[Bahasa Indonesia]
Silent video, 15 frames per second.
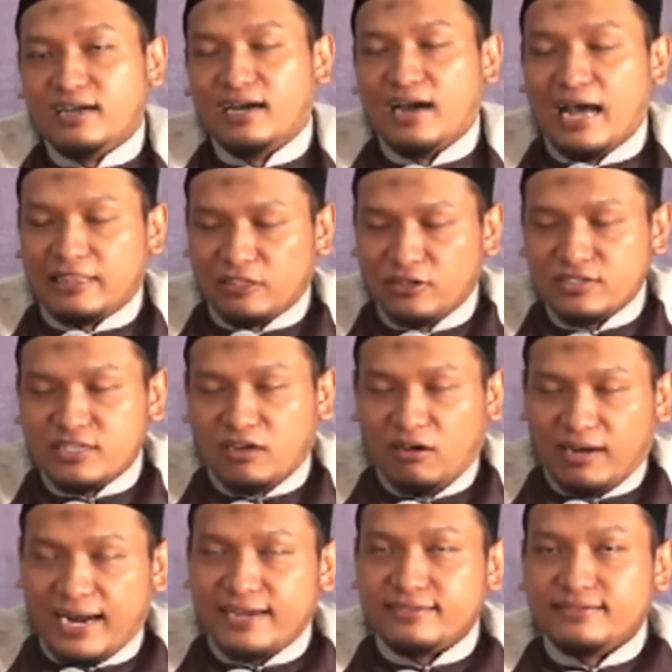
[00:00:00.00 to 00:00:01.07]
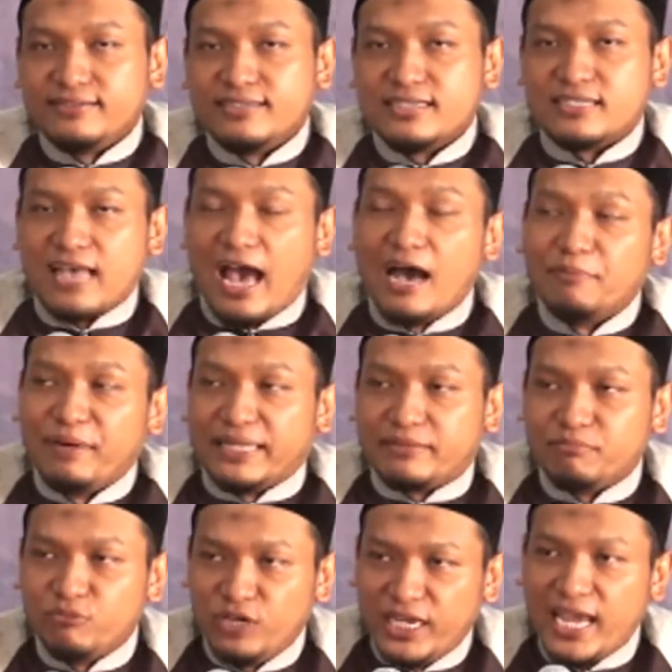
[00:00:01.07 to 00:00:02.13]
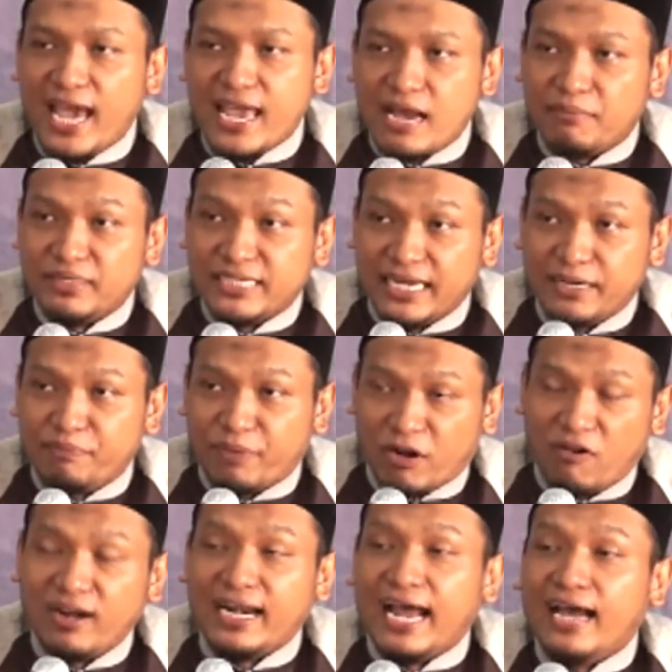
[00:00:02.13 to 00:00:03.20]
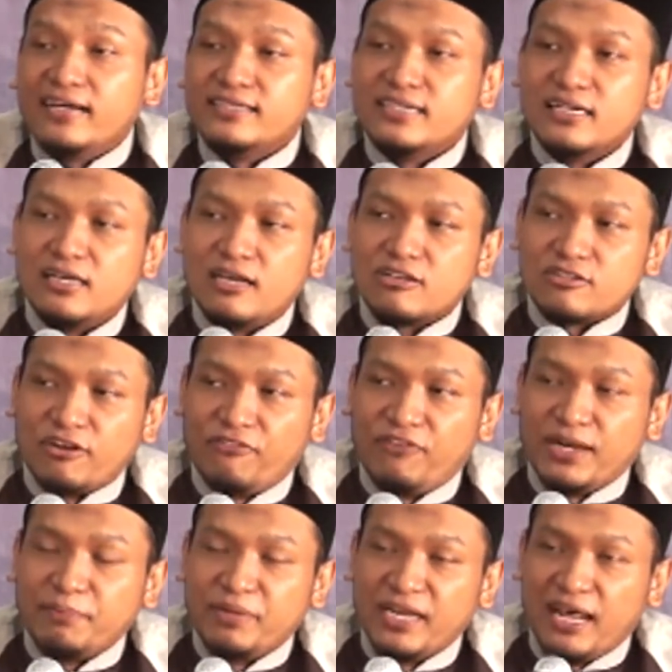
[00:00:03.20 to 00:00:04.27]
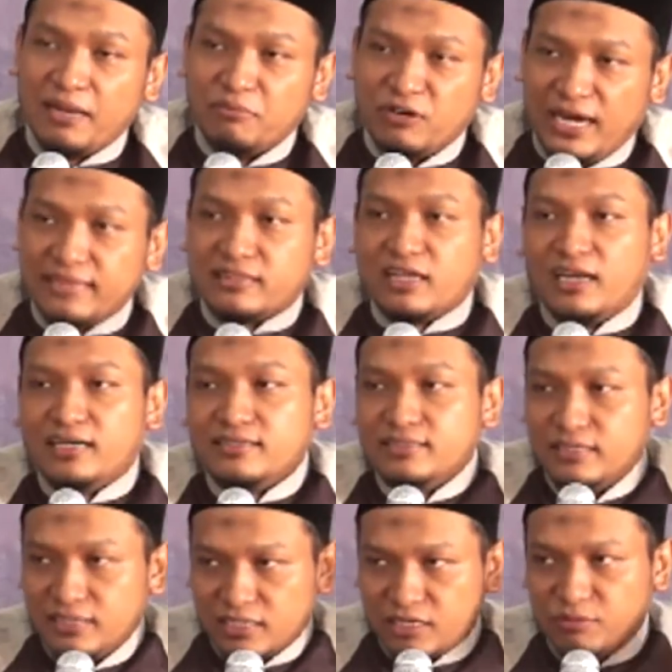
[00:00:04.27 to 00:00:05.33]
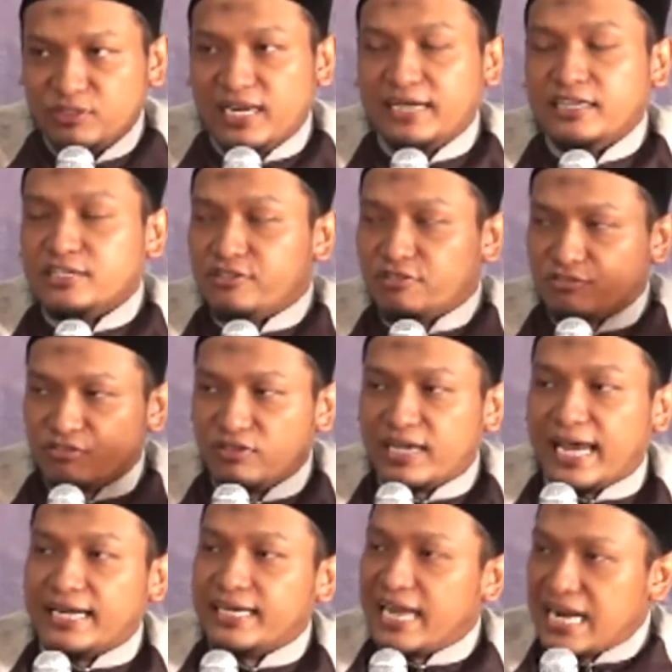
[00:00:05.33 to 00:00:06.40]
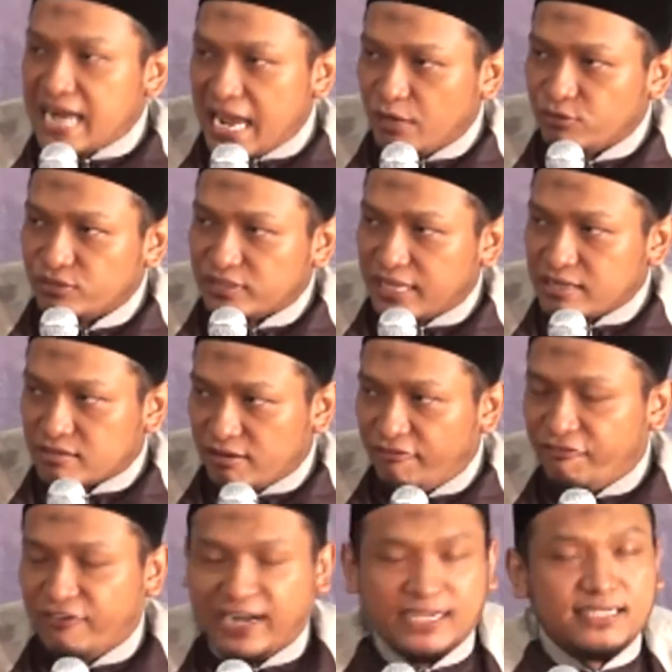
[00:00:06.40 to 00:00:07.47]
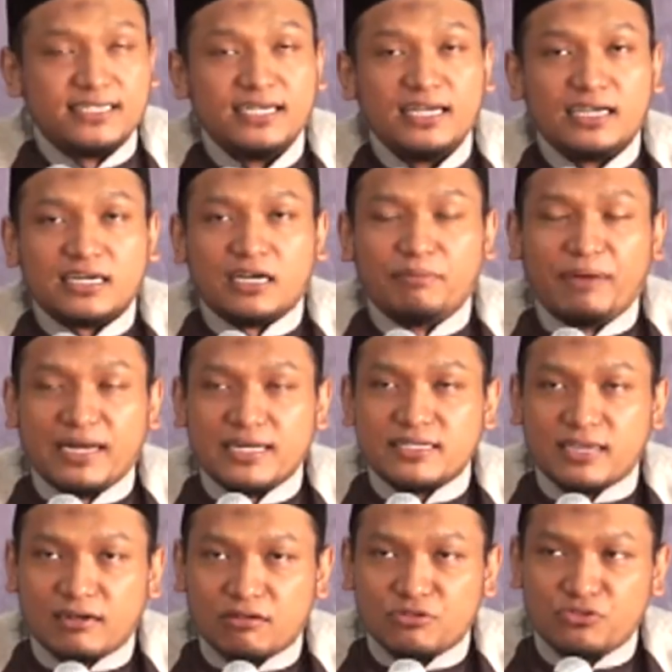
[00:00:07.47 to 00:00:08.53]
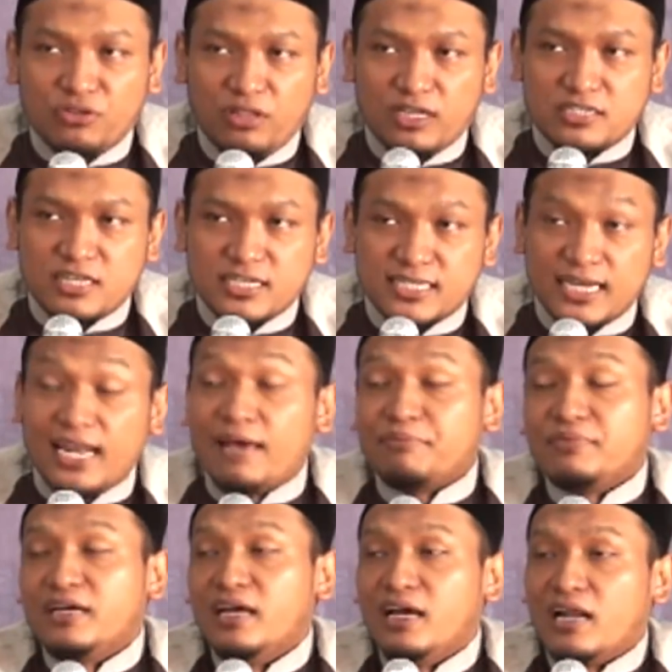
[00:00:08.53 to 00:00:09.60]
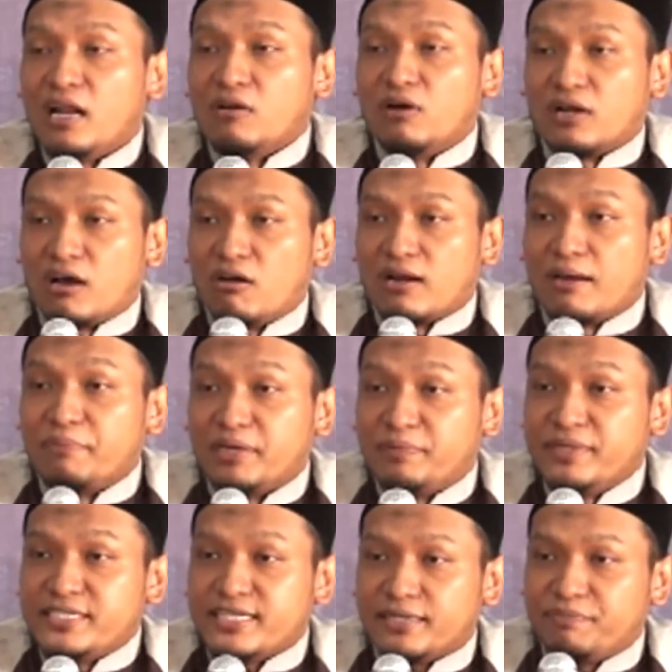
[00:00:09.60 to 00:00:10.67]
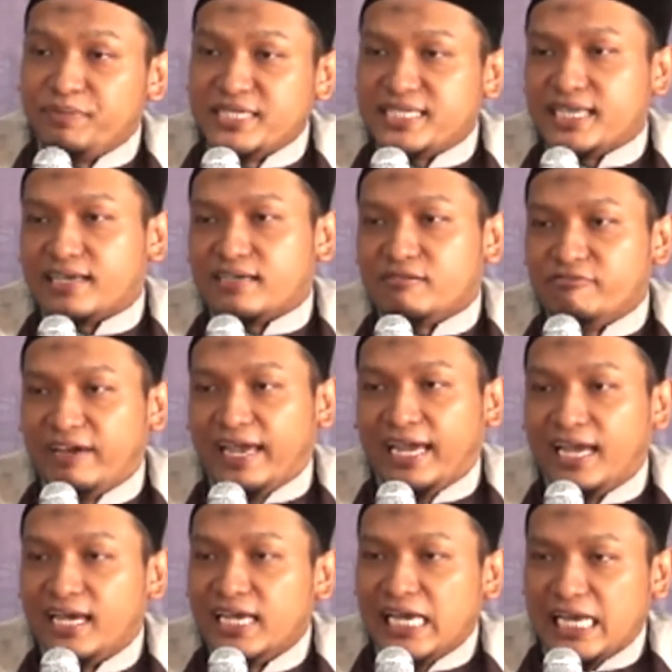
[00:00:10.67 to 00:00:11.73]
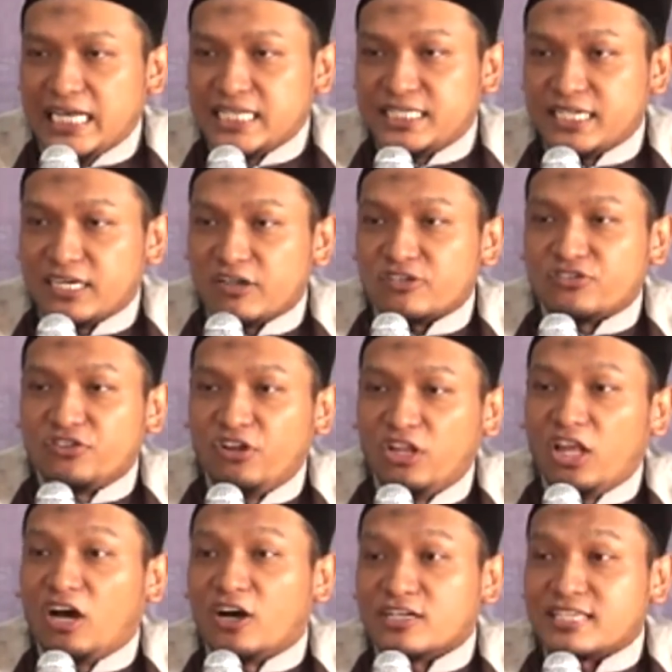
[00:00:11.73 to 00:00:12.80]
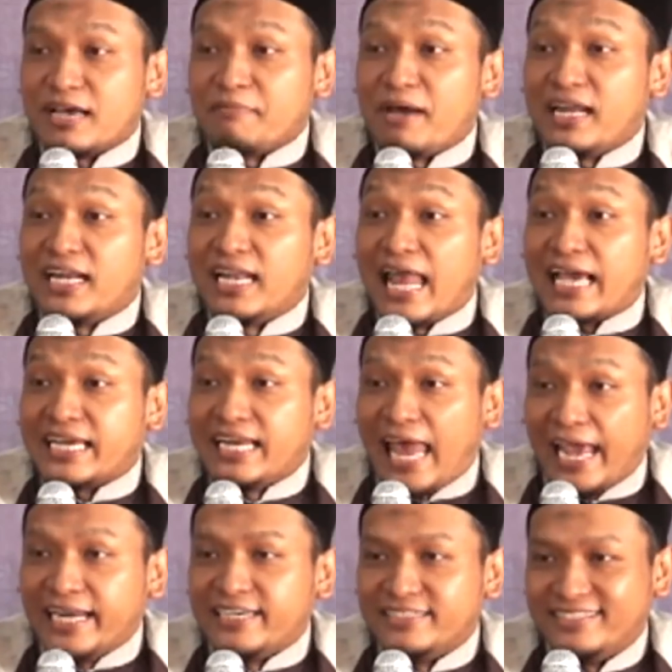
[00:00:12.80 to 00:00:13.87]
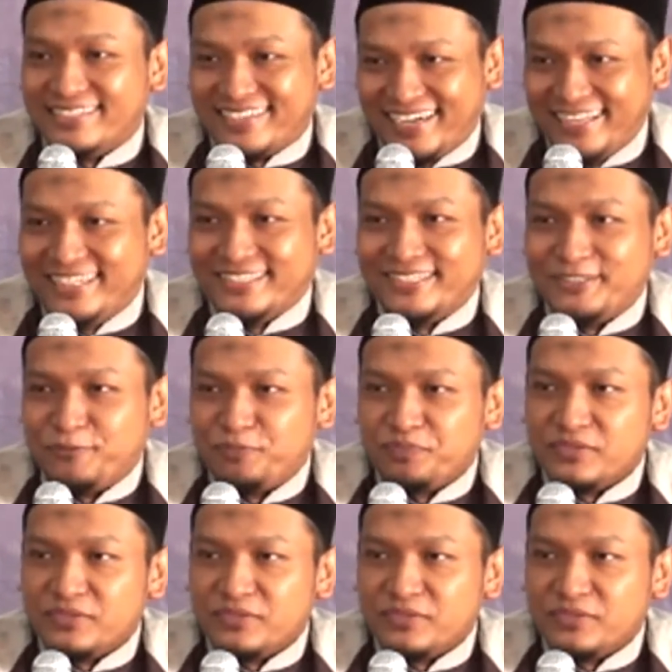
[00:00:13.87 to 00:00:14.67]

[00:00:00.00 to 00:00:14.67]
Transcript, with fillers: eh, atau seorang sahabat mulia yang menjadi peronda Sofwan bin Al-Mu'attal kemudian disusulkan dengan naik unta Sofwan ke barisan Rasulullah SAW lalu orang-orang berbisik-bisik weh istri Rasulullah kok sama lelaki lain gitu